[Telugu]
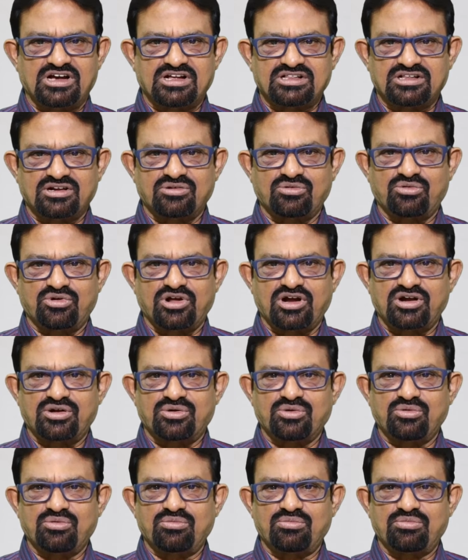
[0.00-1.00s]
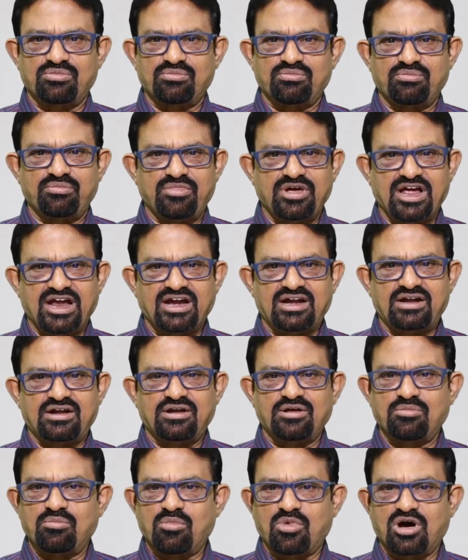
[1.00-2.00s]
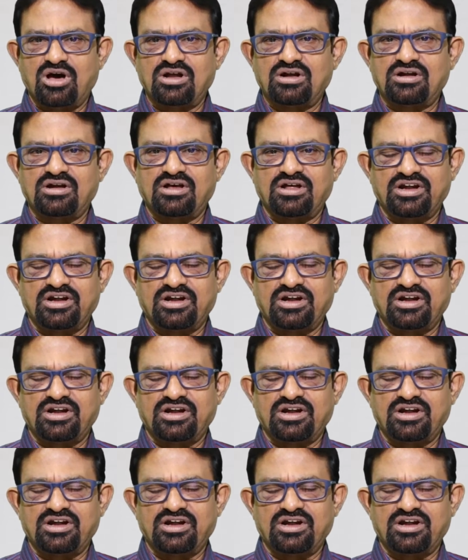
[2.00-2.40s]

అతను కూడా అటు బ్యాట్ బాల్